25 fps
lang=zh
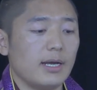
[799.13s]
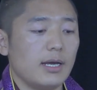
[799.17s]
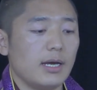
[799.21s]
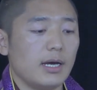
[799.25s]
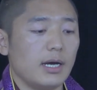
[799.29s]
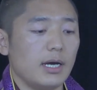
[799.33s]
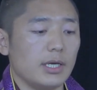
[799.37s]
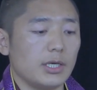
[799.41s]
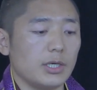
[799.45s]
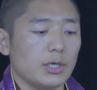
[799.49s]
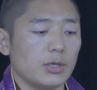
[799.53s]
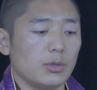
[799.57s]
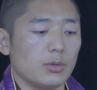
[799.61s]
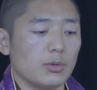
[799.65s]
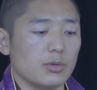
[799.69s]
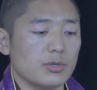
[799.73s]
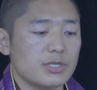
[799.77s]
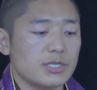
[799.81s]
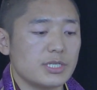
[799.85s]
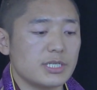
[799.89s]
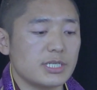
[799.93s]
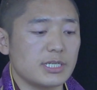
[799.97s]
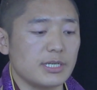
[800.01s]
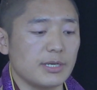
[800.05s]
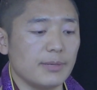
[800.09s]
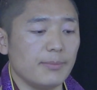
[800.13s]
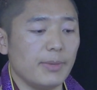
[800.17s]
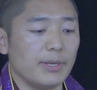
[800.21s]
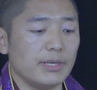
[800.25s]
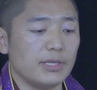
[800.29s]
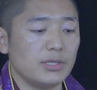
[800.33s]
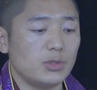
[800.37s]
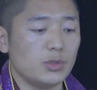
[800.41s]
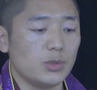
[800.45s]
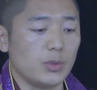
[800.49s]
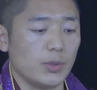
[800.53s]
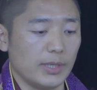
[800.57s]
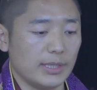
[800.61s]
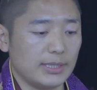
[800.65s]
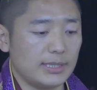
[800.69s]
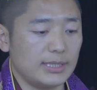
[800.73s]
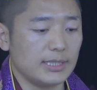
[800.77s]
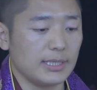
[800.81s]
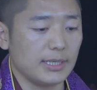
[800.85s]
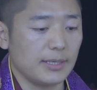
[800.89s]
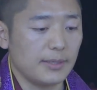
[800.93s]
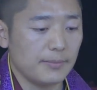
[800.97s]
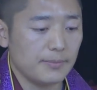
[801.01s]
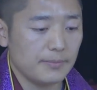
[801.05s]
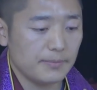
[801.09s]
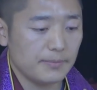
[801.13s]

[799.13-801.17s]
呃，有十门学科。